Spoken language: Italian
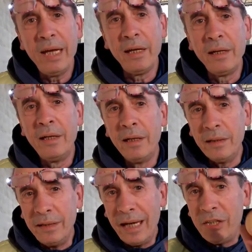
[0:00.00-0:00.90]
e
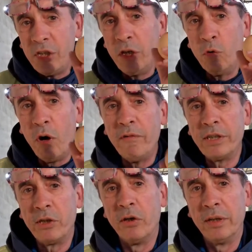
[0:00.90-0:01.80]
10 uova
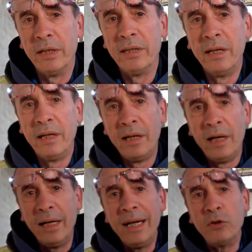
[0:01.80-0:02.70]
sode.
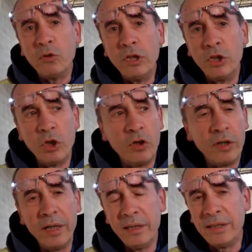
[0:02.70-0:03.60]
Lei tutti i
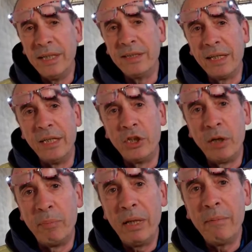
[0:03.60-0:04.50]
giorni si
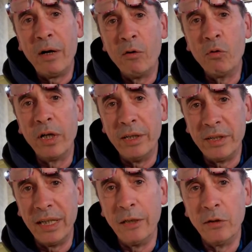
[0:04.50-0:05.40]
inserisce prima un
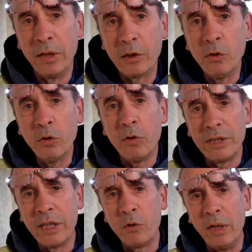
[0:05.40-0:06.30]
grissino nel culo, a
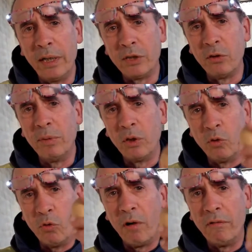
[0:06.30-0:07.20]
seguire subito
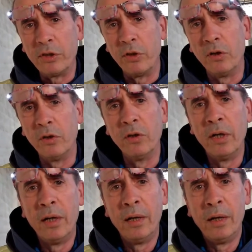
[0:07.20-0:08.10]
un uovo sodo.
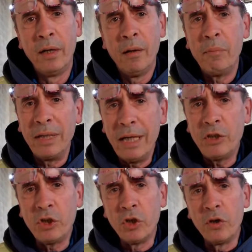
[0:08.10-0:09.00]
Per
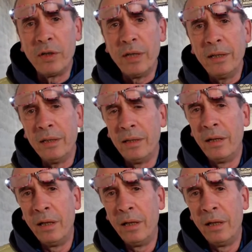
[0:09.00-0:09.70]
10 giorni,